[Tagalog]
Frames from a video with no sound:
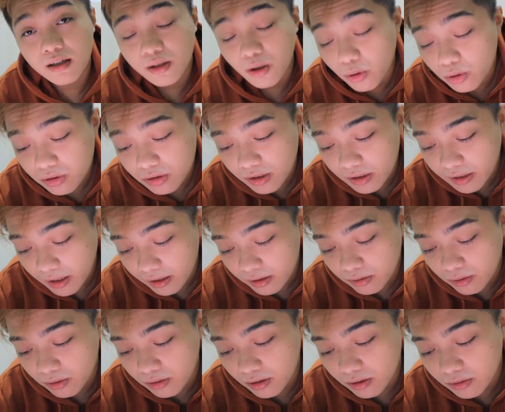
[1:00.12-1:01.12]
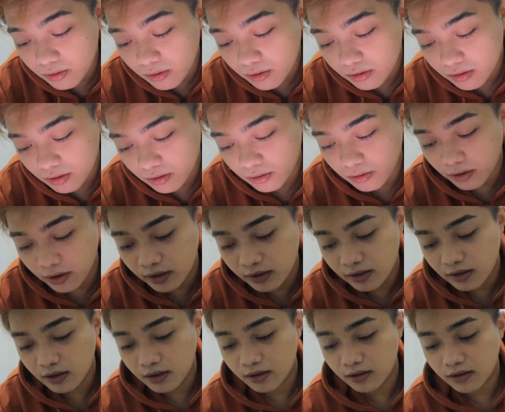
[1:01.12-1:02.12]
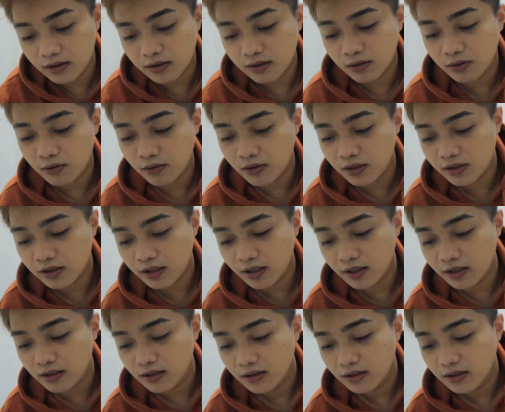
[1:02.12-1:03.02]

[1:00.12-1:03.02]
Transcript: ghost detector na to, okay? Ito na siya.